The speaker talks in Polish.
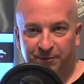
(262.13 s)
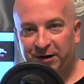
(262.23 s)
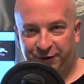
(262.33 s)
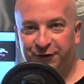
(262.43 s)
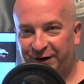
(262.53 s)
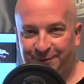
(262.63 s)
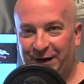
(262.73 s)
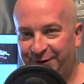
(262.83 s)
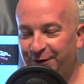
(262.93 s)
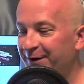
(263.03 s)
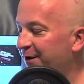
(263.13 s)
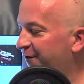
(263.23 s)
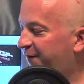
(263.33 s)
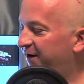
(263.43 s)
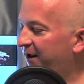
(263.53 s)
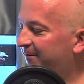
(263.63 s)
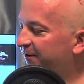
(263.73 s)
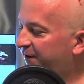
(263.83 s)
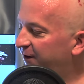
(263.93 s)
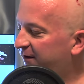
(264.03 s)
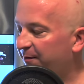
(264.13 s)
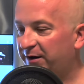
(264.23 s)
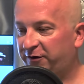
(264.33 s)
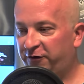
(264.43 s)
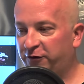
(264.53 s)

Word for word: bardzo, jeszcze raz bardzo fajna, fajny temat, jeśli